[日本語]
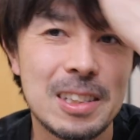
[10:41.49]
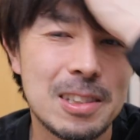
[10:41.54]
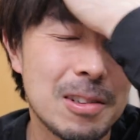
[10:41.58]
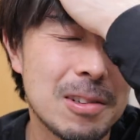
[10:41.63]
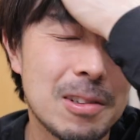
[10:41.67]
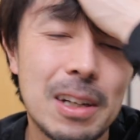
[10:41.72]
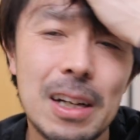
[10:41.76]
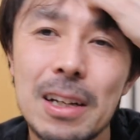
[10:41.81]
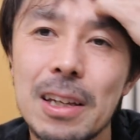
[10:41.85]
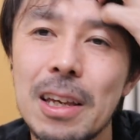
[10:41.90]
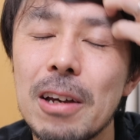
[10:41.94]

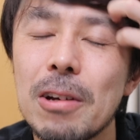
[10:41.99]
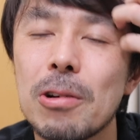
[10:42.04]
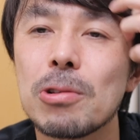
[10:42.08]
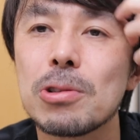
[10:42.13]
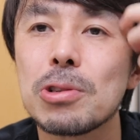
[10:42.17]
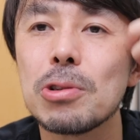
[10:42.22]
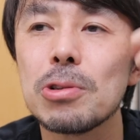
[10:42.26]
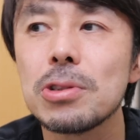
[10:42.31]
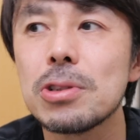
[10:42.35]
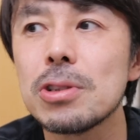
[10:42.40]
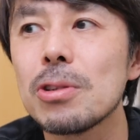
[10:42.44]
それが結構
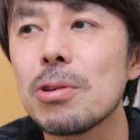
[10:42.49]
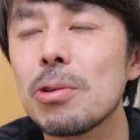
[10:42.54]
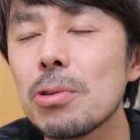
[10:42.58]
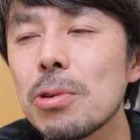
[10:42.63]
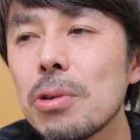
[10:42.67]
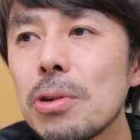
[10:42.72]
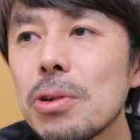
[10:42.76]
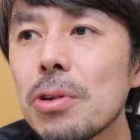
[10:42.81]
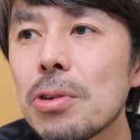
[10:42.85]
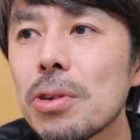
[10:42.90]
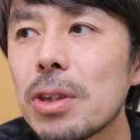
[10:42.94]
そうするこ
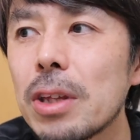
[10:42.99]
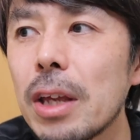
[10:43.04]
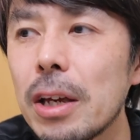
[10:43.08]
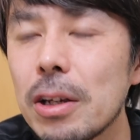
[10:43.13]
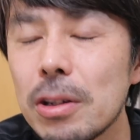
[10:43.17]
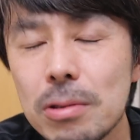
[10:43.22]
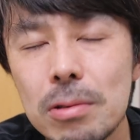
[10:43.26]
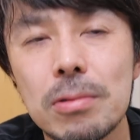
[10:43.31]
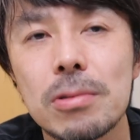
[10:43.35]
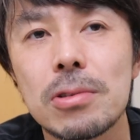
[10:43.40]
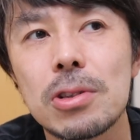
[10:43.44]
とによっ
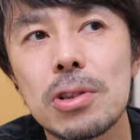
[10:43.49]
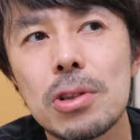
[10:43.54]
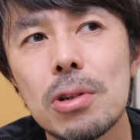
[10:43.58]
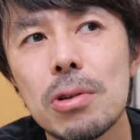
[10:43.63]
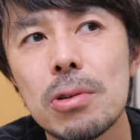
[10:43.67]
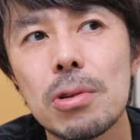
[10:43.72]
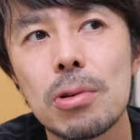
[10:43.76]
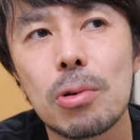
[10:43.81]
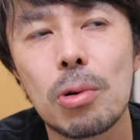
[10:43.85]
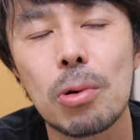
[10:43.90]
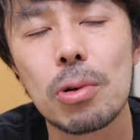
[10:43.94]
て、
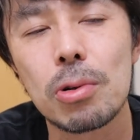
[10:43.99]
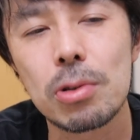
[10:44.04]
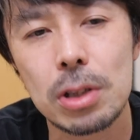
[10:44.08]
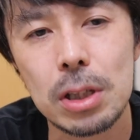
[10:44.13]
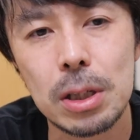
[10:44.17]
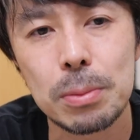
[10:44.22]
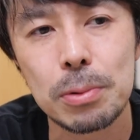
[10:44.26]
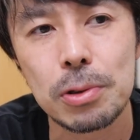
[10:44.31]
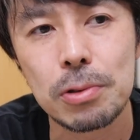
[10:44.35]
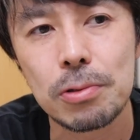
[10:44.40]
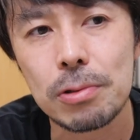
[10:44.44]
今日のこの
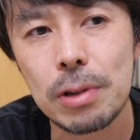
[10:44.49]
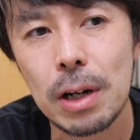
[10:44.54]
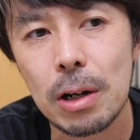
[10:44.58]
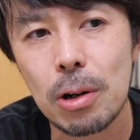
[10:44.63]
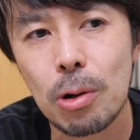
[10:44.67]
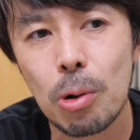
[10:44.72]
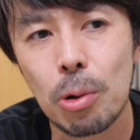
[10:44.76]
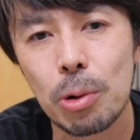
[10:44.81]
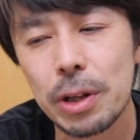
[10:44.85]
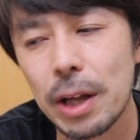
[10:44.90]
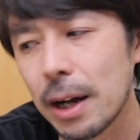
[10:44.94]
気分は
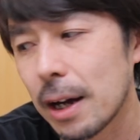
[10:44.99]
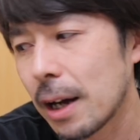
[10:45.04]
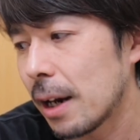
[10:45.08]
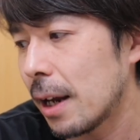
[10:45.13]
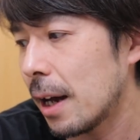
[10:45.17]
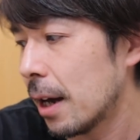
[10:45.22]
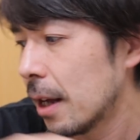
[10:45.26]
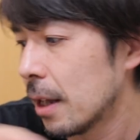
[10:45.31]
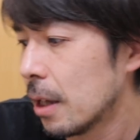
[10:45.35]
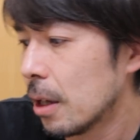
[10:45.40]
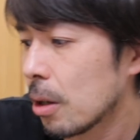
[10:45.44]
こうだか
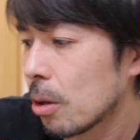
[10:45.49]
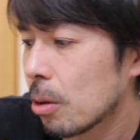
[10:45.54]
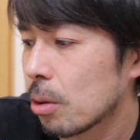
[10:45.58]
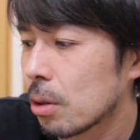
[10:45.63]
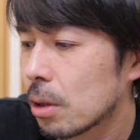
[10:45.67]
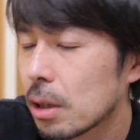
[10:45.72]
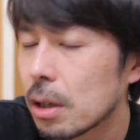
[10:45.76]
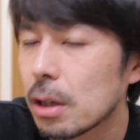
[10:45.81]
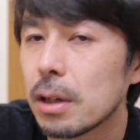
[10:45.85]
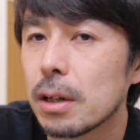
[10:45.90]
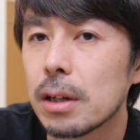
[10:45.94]
ら
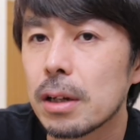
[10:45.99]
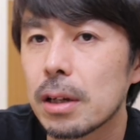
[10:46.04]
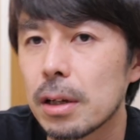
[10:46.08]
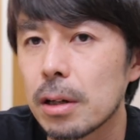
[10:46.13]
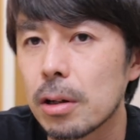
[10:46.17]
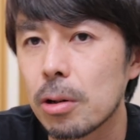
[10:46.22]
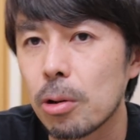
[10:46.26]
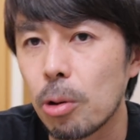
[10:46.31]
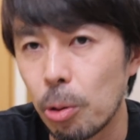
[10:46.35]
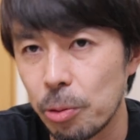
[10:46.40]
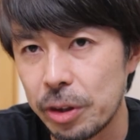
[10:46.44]

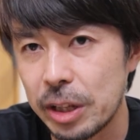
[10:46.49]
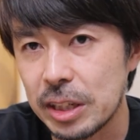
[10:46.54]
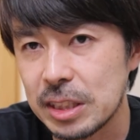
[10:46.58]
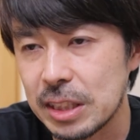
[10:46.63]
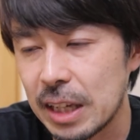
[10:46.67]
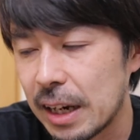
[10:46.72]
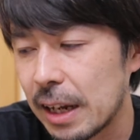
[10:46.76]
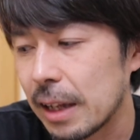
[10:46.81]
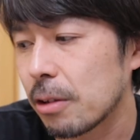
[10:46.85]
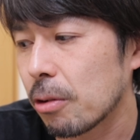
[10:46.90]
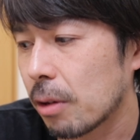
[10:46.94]
コンデジ
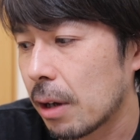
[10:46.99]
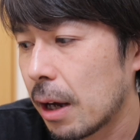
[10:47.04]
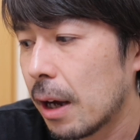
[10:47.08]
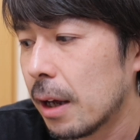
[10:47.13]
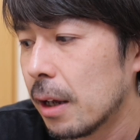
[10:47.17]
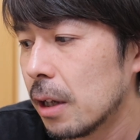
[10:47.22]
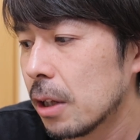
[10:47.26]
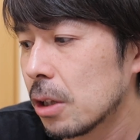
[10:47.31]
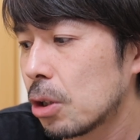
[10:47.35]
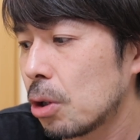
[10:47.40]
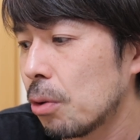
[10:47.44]
だなと
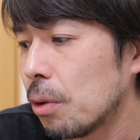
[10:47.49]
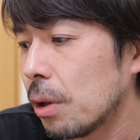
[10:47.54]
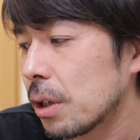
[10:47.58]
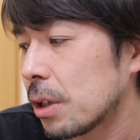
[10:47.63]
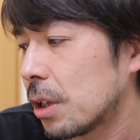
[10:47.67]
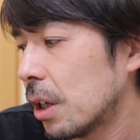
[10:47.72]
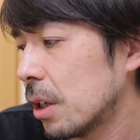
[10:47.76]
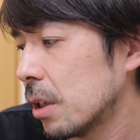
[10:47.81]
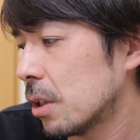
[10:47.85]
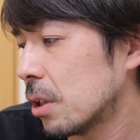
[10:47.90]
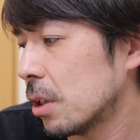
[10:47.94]
か、今日は
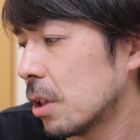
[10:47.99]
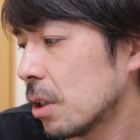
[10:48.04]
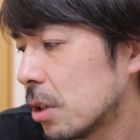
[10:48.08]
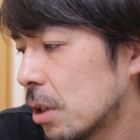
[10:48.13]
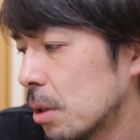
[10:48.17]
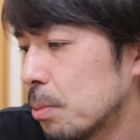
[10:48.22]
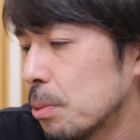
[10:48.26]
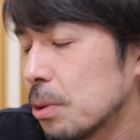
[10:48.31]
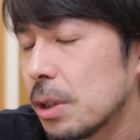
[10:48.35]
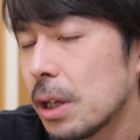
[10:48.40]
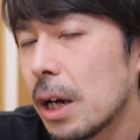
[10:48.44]
元気な
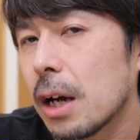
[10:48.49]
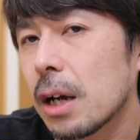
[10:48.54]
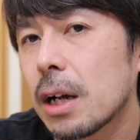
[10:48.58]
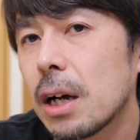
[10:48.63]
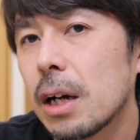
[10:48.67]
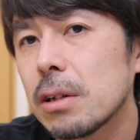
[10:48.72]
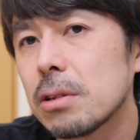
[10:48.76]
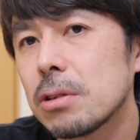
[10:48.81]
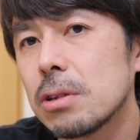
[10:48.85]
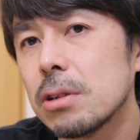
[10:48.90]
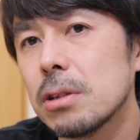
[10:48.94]
気分で
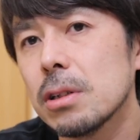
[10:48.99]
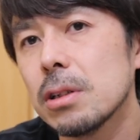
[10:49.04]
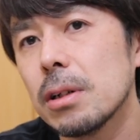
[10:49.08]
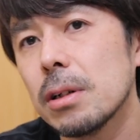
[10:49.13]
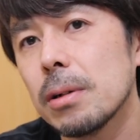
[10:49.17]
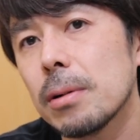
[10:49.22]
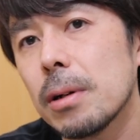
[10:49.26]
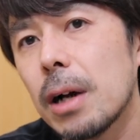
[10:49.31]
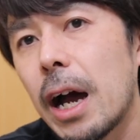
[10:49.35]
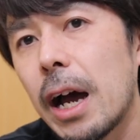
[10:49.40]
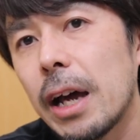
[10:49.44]
明るく
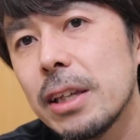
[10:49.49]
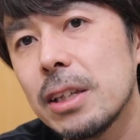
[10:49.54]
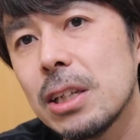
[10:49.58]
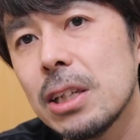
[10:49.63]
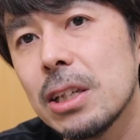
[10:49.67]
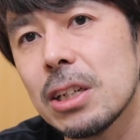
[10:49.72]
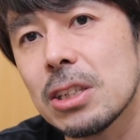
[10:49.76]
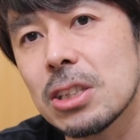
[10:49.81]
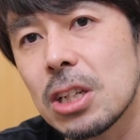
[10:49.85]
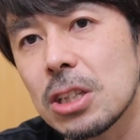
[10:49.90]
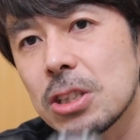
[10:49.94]

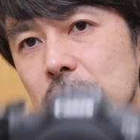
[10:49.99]
ハイキーな写